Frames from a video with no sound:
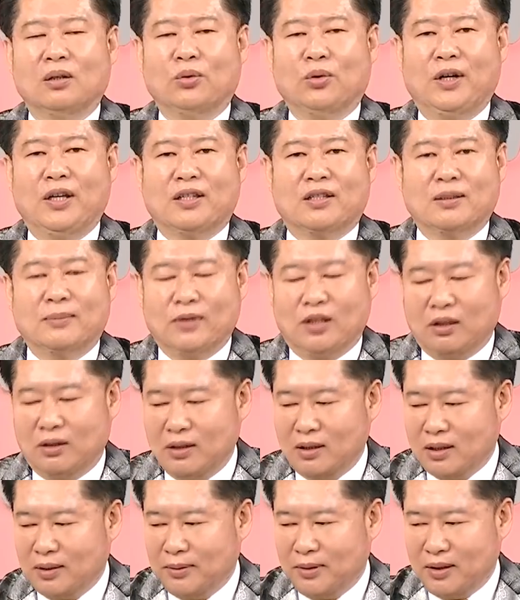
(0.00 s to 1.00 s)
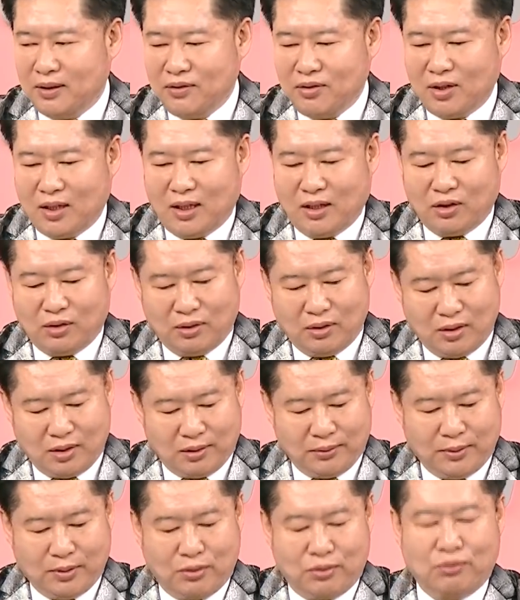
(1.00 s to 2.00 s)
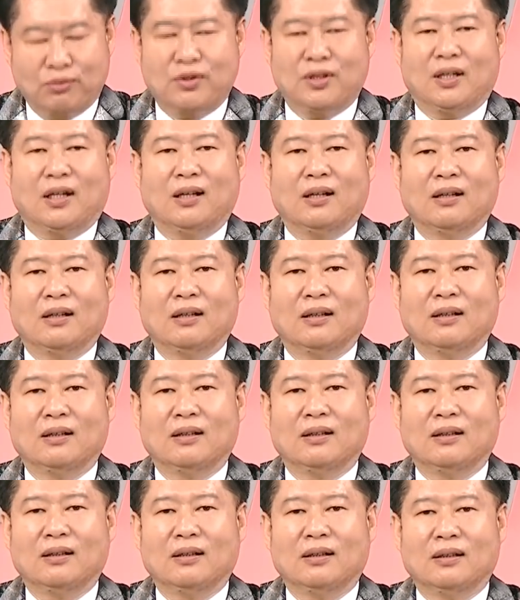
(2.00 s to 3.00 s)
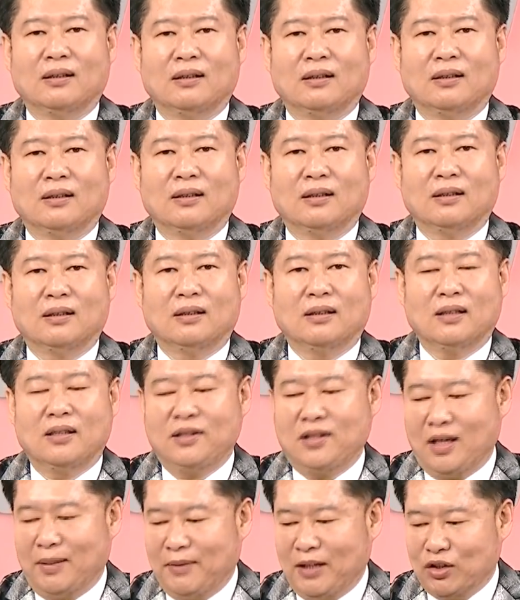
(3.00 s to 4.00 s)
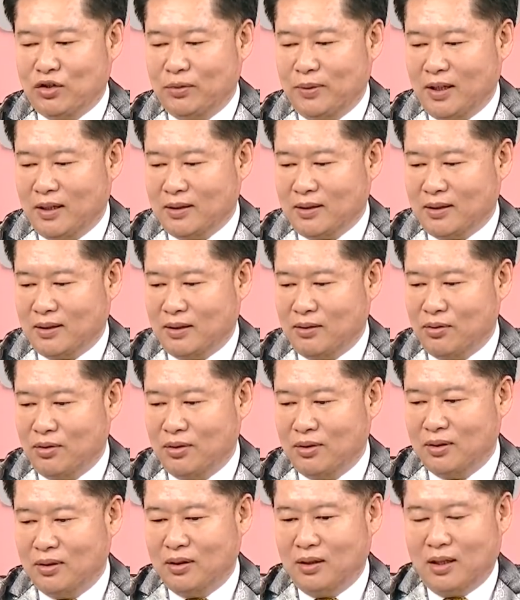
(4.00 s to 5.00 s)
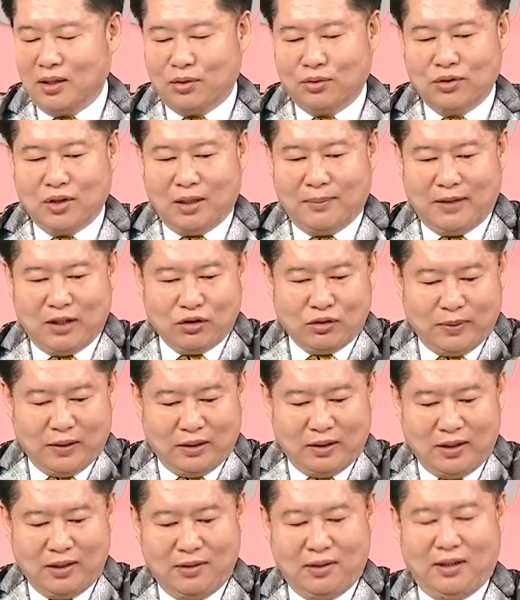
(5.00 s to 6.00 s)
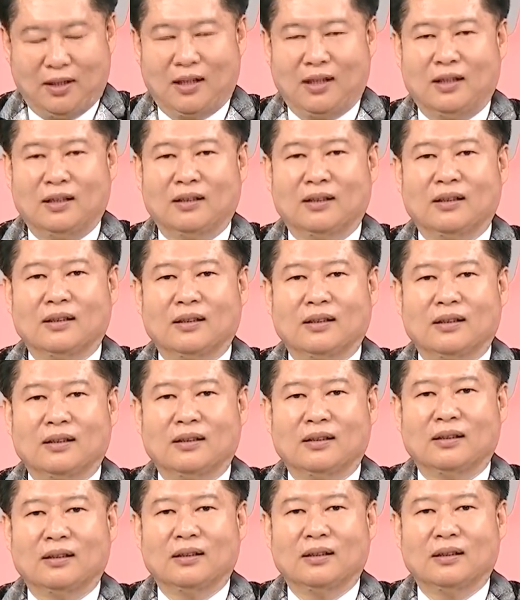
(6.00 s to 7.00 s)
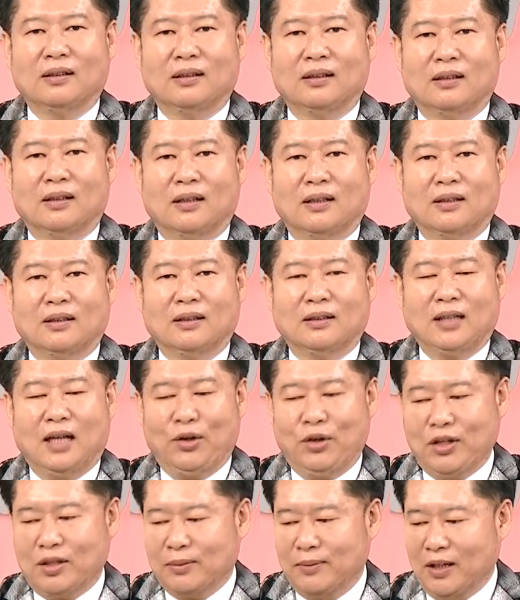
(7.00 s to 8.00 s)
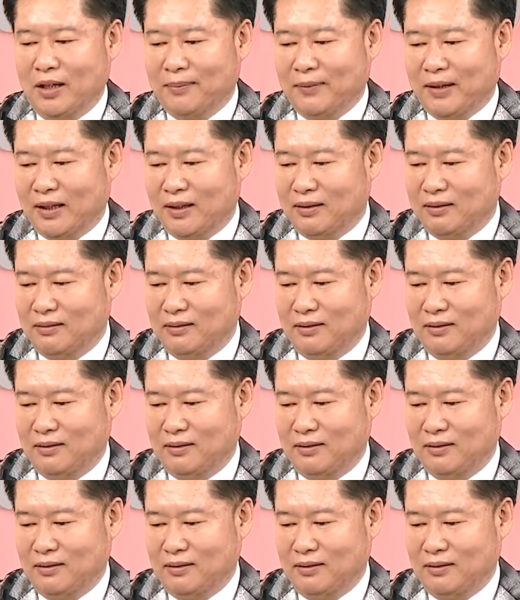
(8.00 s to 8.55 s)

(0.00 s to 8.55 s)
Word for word: 为什么有人称为赢家，有人称为输家？赢家卖股票涨上去了，啊，输家卖股票跌下来。他为什么要买？